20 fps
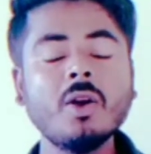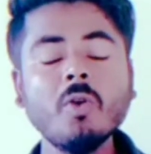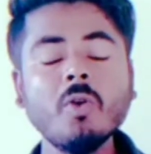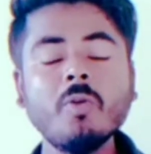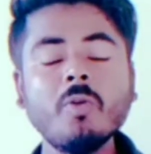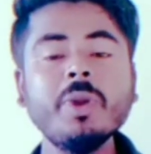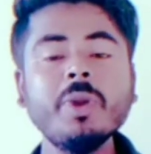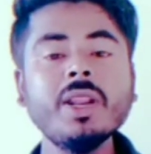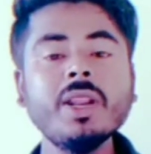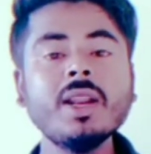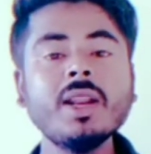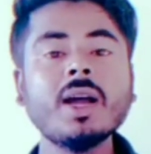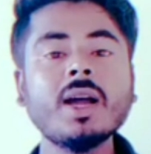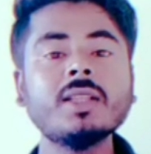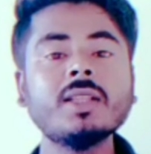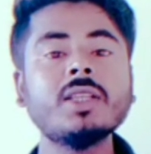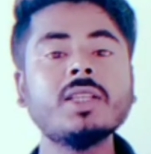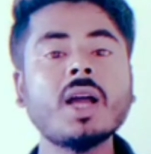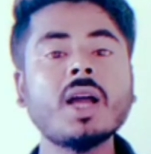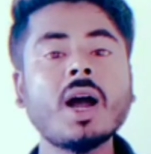রুক্মিণীর
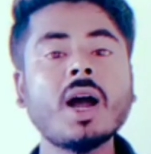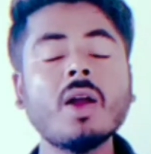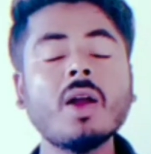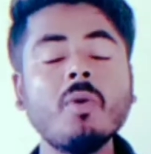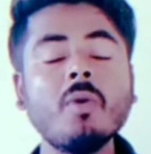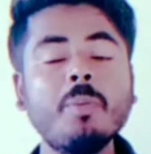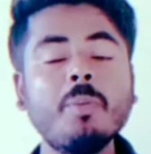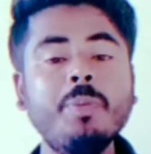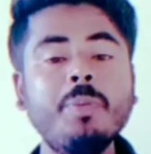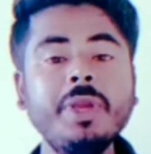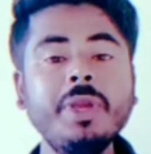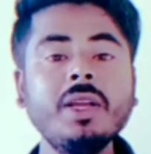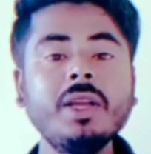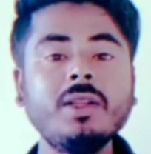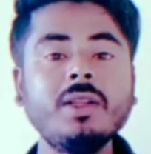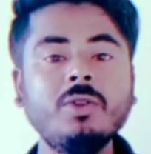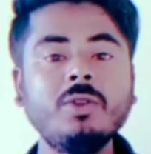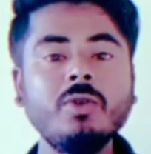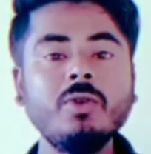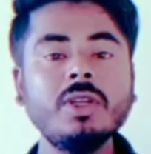কাছে আরও
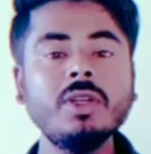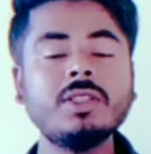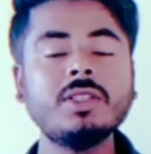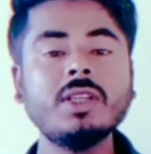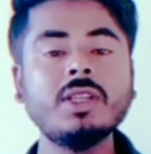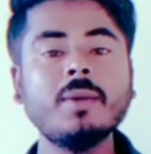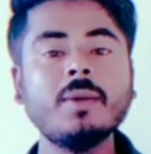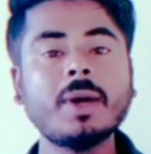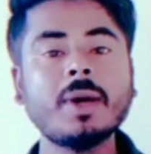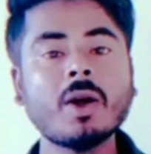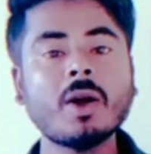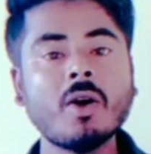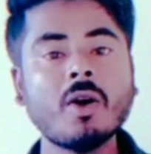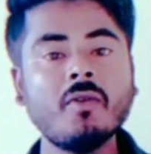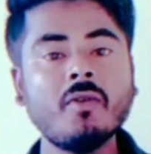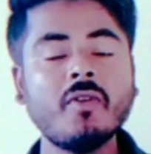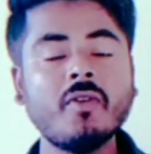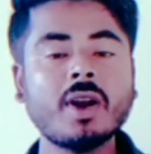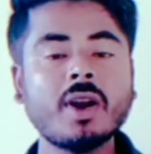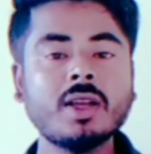বিগ দুটি সিনেমার
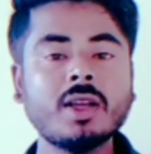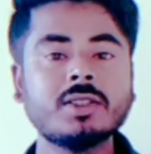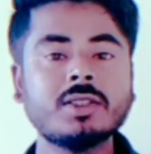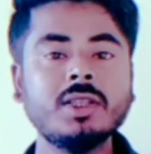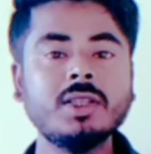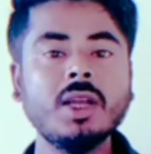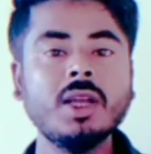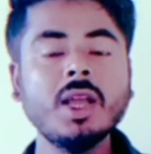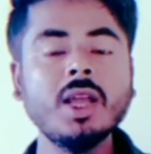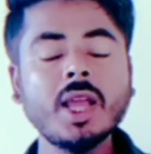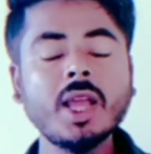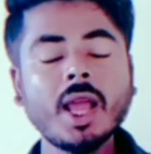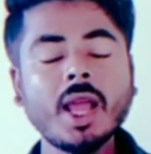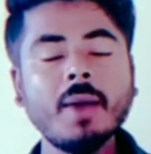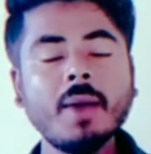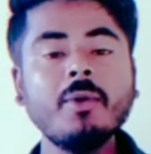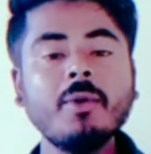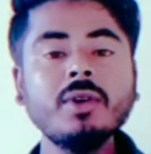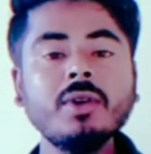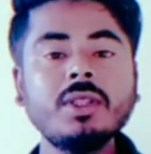অফার আসে
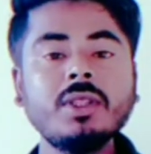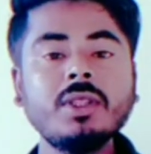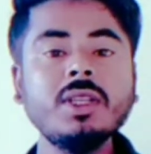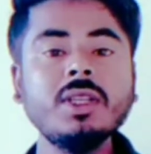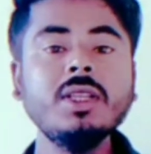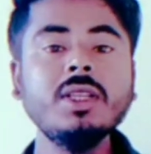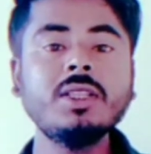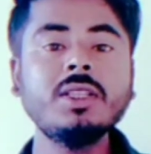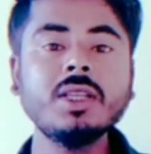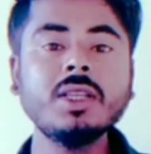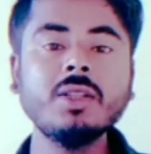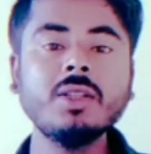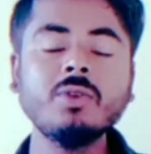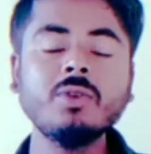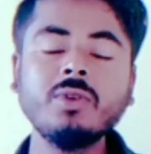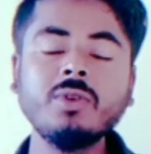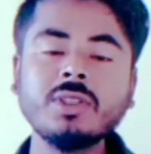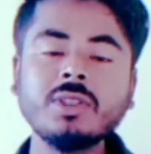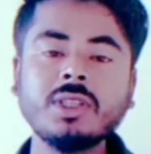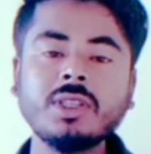এবং তিনি সে
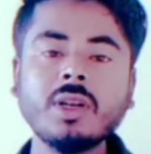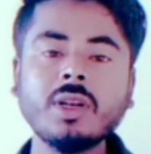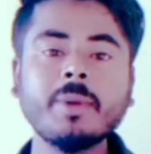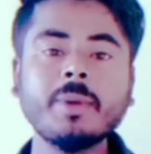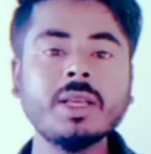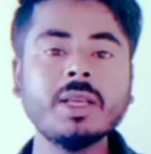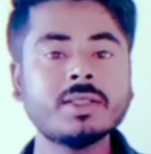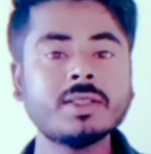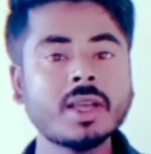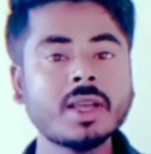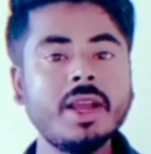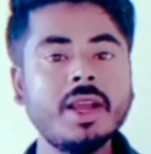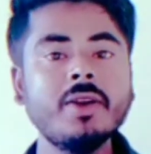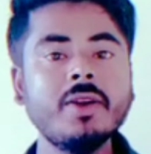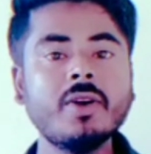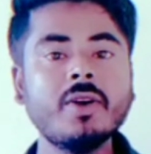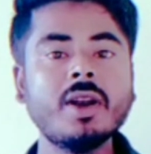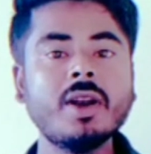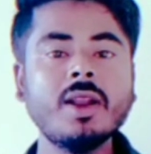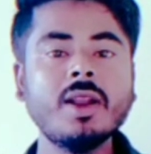দুটি সিনেমায় সাইন
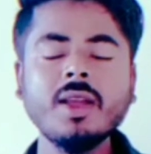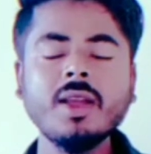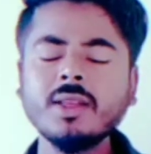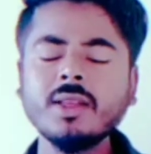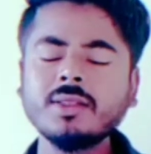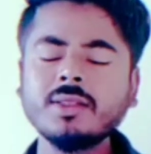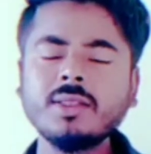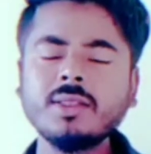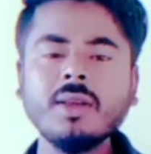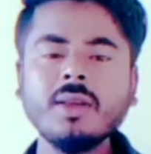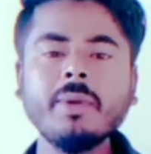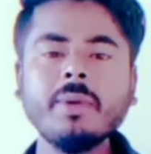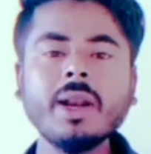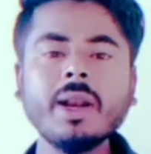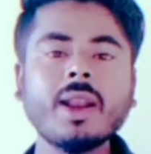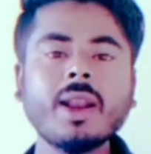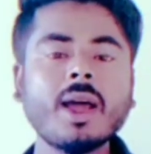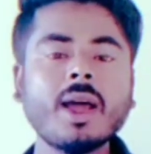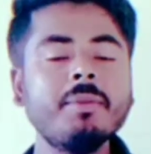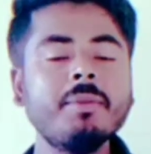করেন সিনেমার
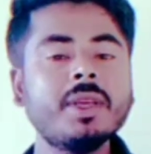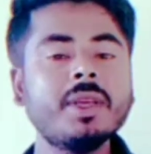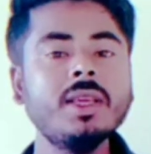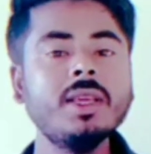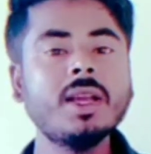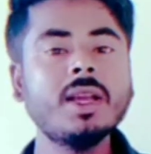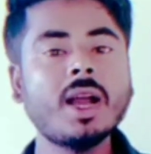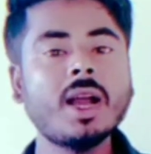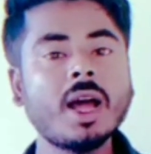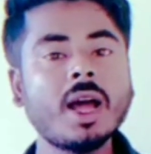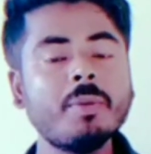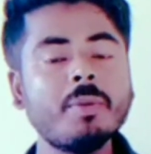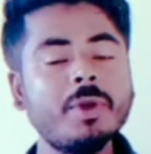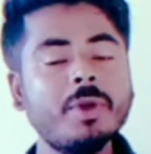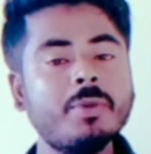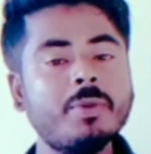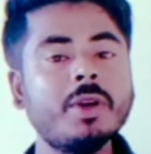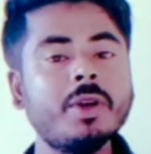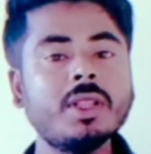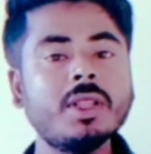নাম কি কার
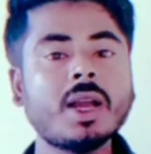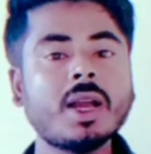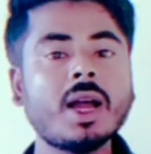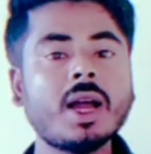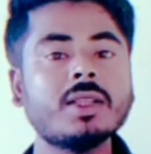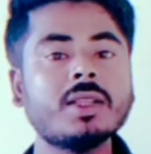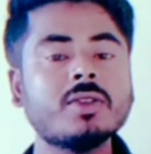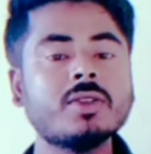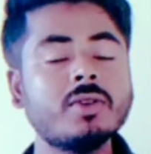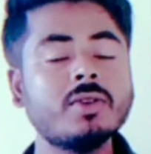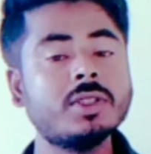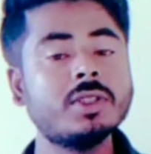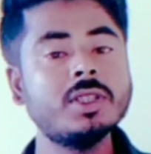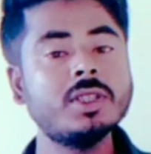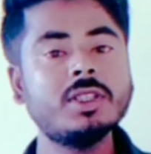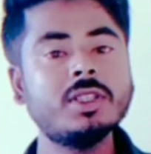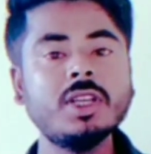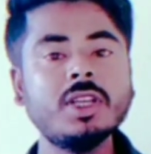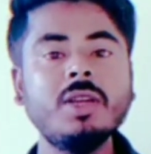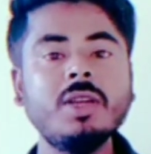বিপরীতে কাজ
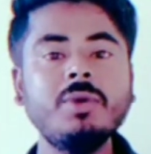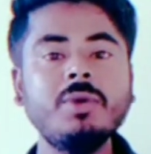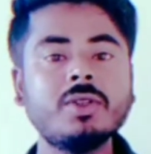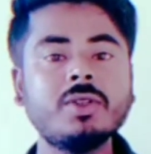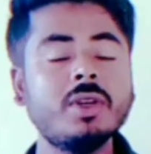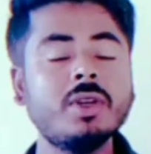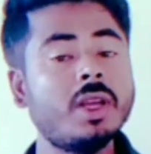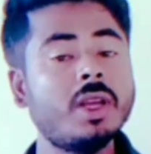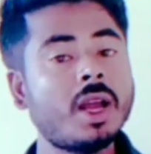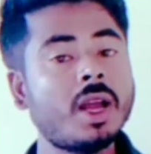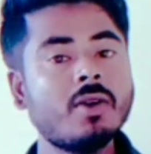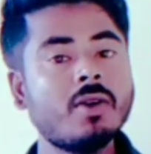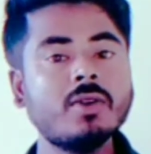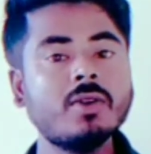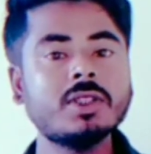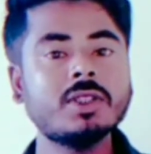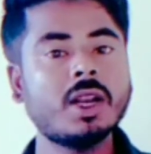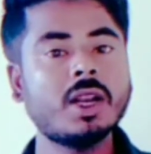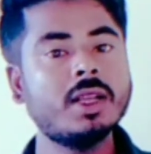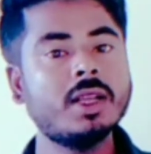করছেন সেই বিষয়ে
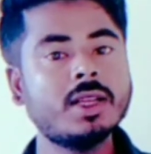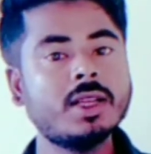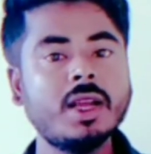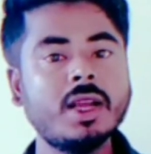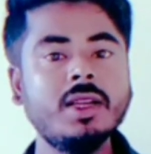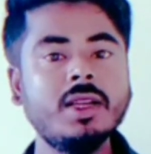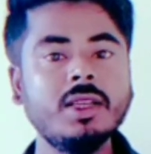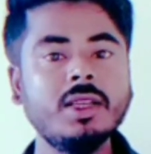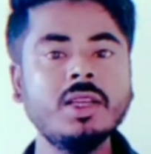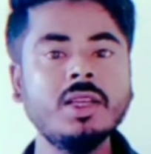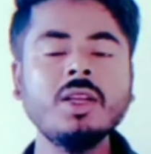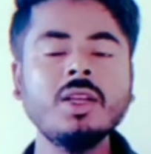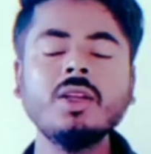এখনও জানা যায়নি